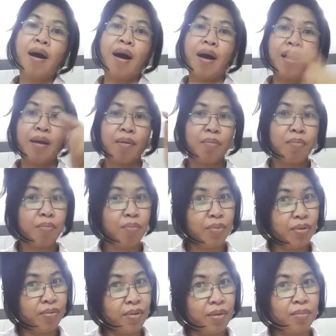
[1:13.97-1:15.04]
I'm
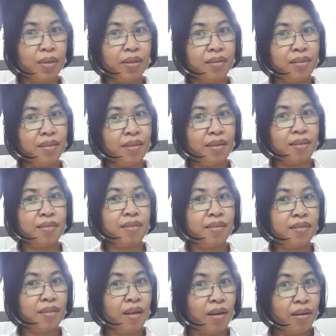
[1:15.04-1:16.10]
Vivian Martinez. I
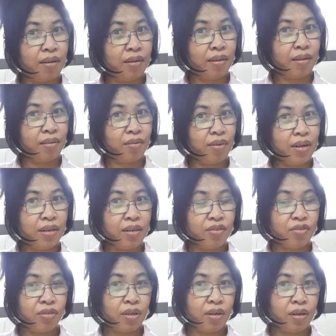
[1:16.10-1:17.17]
Studied in Green
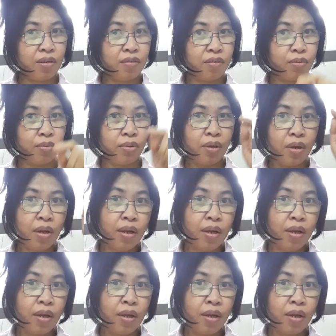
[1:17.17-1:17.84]
National High School